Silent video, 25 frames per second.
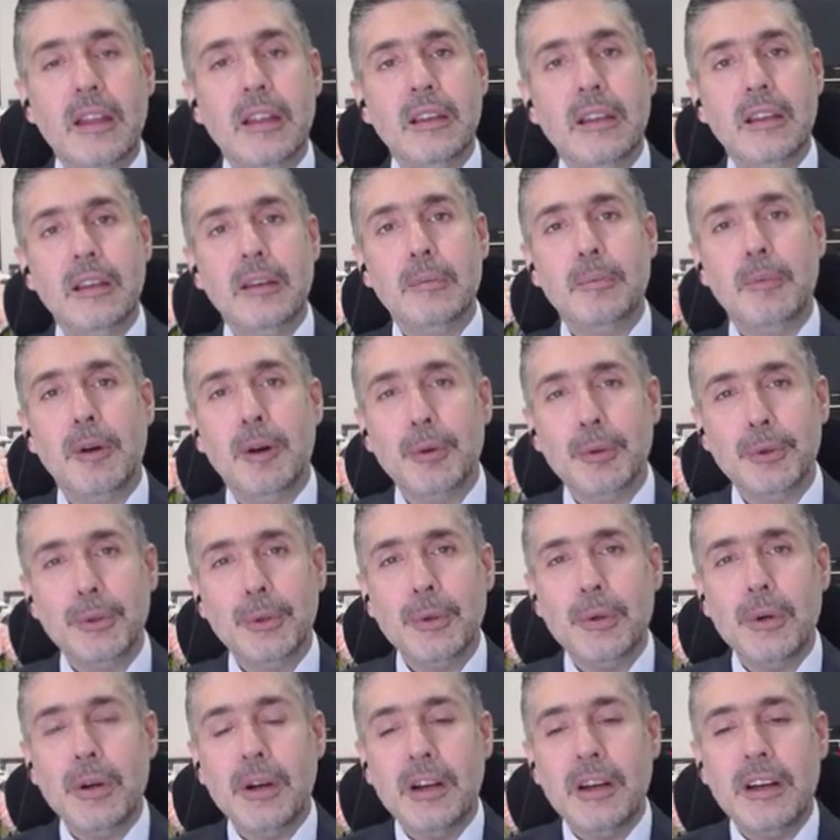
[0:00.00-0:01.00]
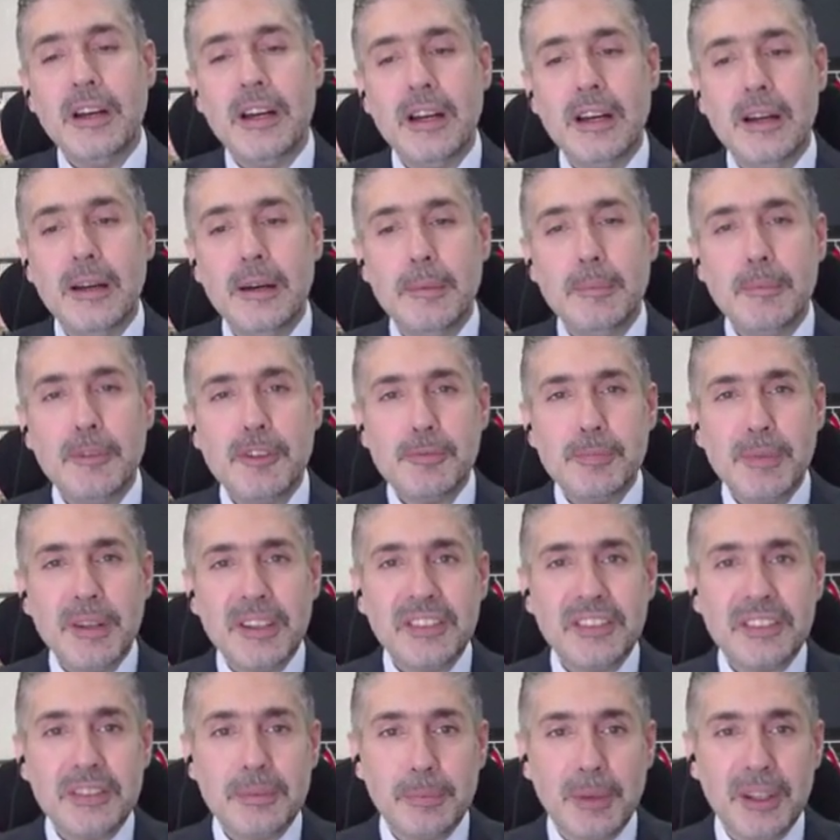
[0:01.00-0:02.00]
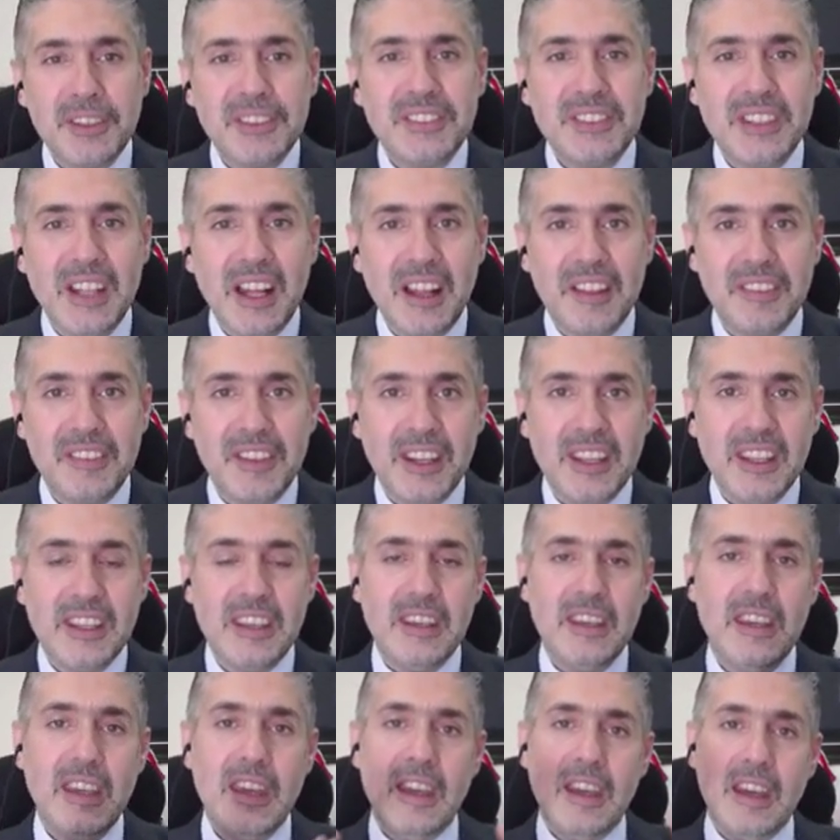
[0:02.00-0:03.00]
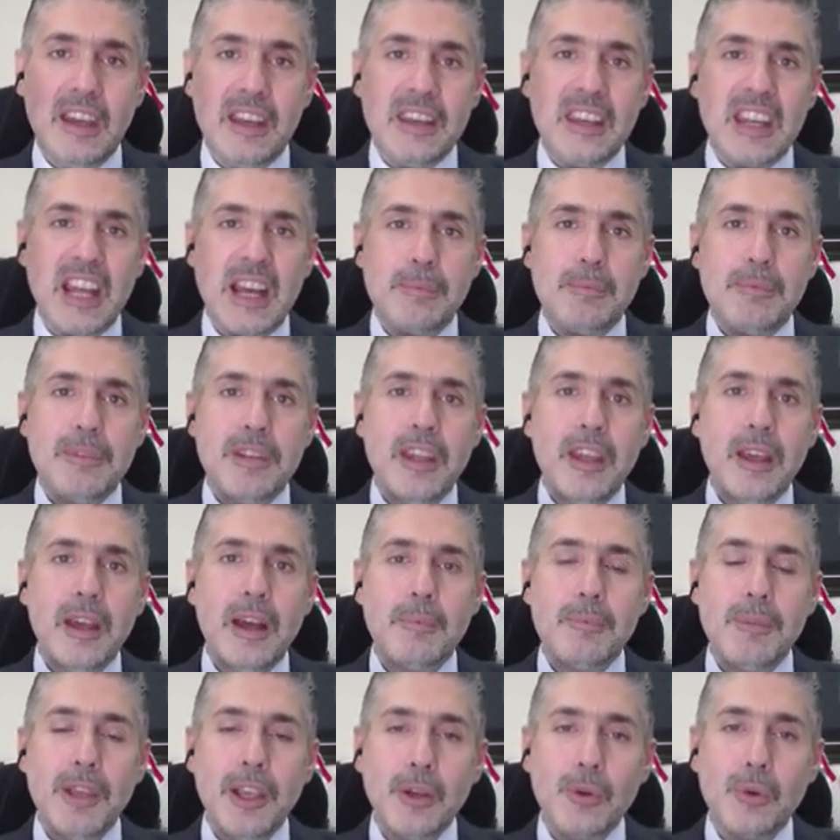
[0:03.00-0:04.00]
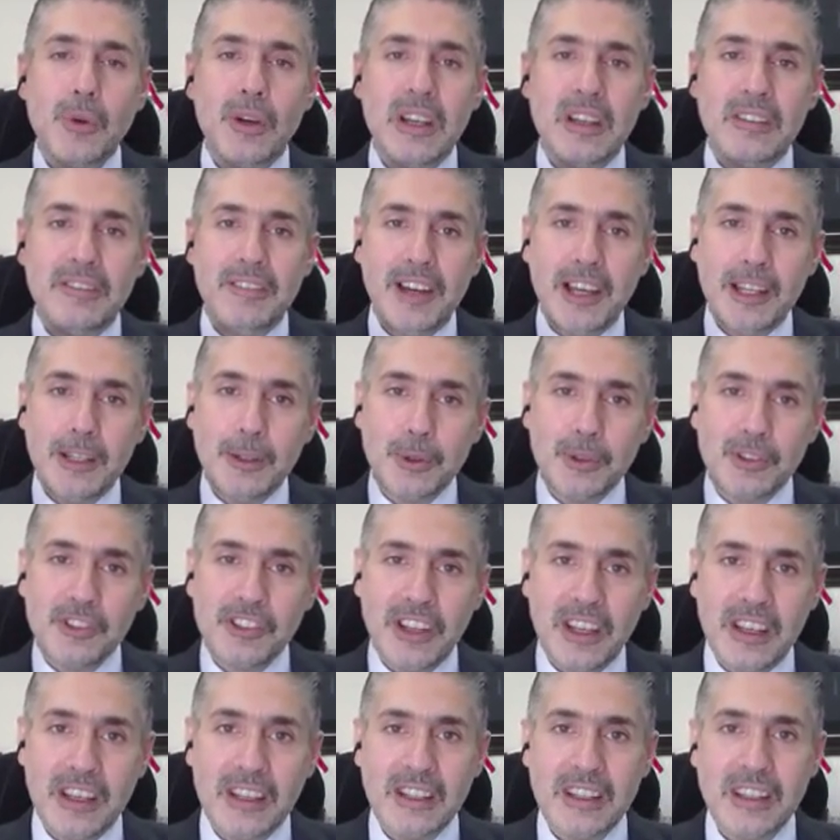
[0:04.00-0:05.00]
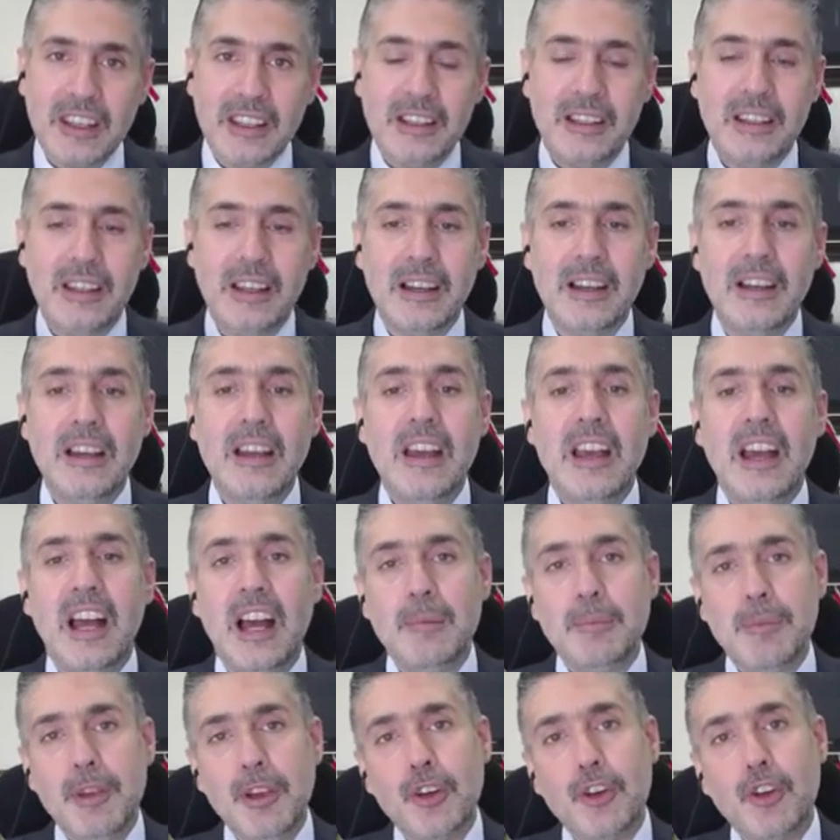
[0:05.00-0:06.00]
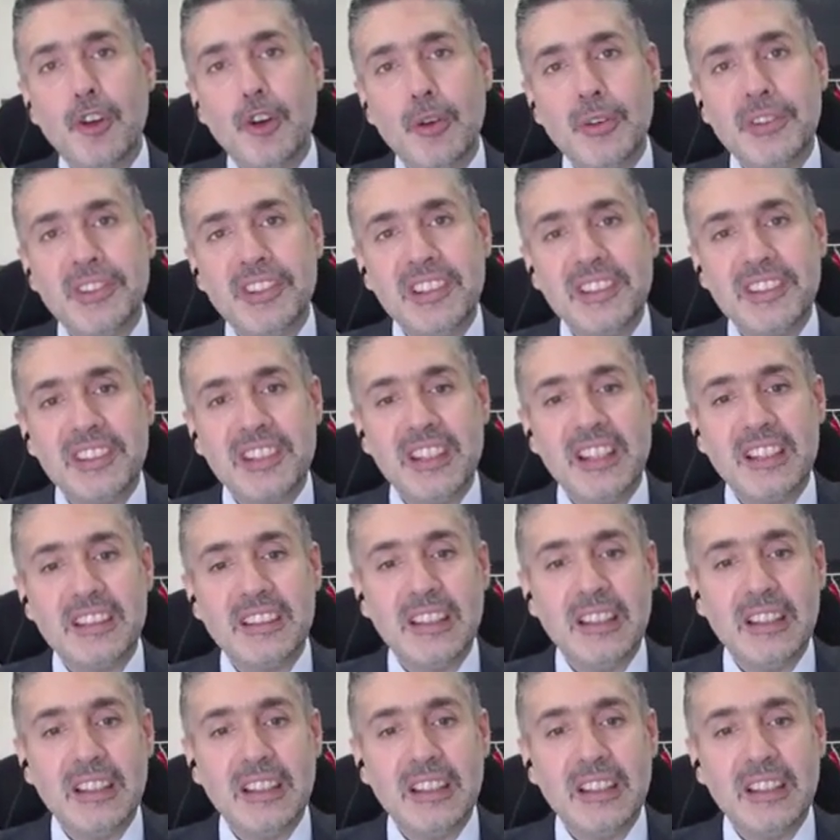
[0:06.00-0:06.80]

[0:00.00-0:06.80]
الموضوع آه، مش بس مصنع ذكي هن عم عم يحكوا عن الفاليو تشين كلها عم يحكوا سلسله